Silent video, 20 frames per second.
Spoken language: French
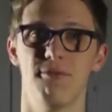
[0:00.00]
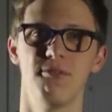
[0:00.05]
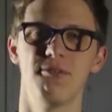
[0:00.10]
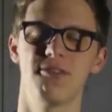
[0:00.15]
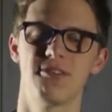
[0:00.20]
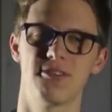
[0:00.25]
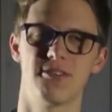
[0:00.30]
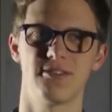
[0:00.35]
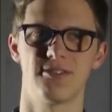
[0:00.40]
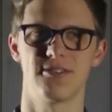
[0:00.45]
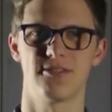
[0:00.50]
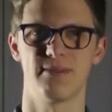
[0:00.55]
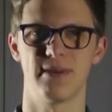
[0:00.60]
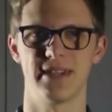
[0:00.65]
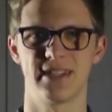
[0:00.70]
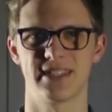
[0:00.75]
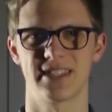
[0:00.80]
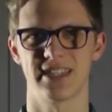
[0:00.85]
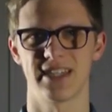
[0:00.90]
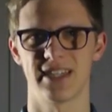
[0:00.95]
Luc, Luke, euh,
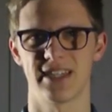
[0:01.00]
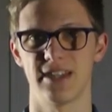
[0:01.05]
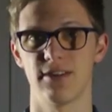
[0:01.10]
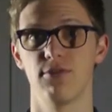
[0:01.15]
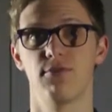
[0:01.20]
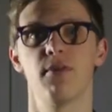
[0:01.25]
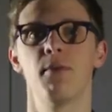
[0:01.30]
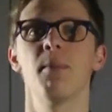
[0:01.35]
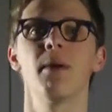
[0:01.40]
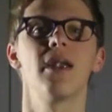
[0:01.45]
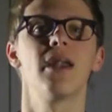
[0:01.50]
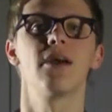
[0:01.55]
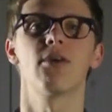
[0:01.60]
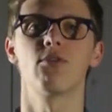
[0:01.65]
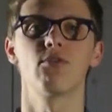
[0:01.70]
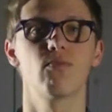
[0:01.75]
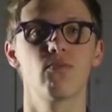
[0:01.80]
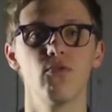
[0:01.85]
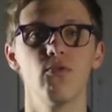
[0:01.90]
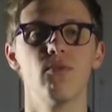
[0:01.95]
bah, ça lui fait pas de la
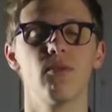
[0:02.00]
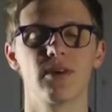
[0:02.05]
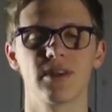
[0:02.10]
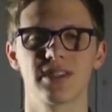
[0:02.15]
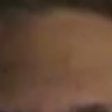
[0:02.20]
grande pub,